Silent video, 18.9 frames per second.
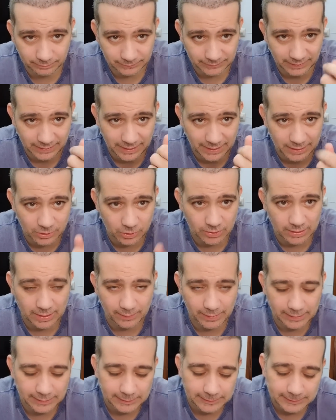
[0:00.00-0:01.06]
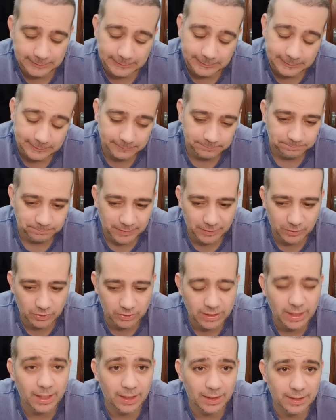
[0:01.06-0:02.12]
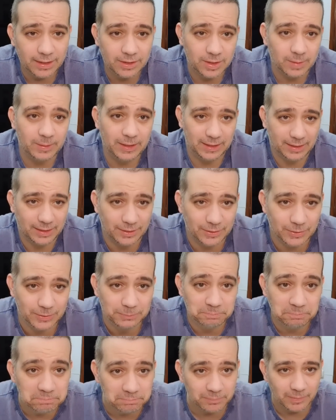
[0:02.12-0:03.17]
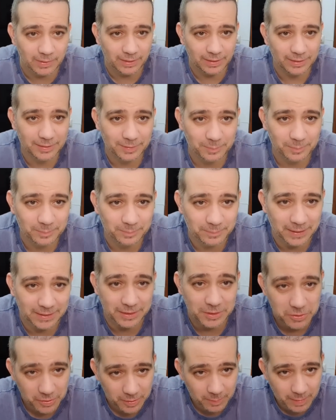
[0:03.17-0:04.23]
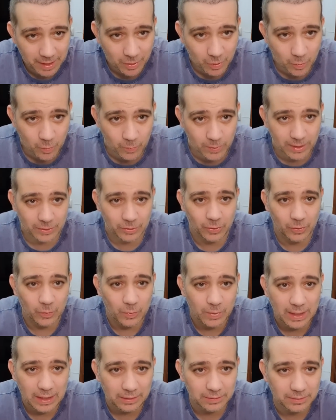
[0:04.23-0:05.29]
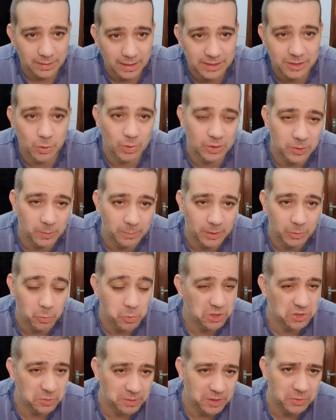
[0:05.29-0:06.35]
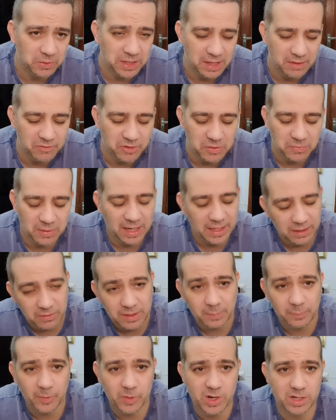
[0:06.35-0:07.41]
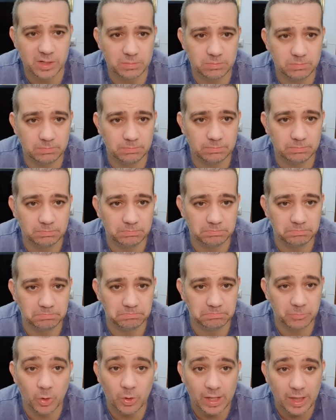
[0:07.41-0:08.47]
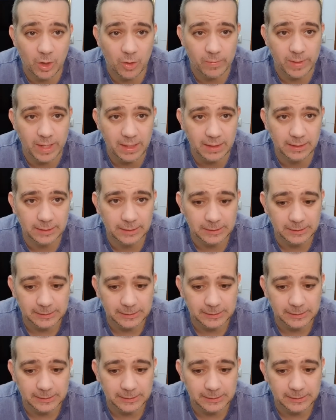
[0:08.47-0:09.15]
Dinerito otra vez. Entonces él dice: Mira, es que yo me han dicho que me han cubierto de una, casi 4.000 unidades foliculares. Oye, pues no he quedado bien.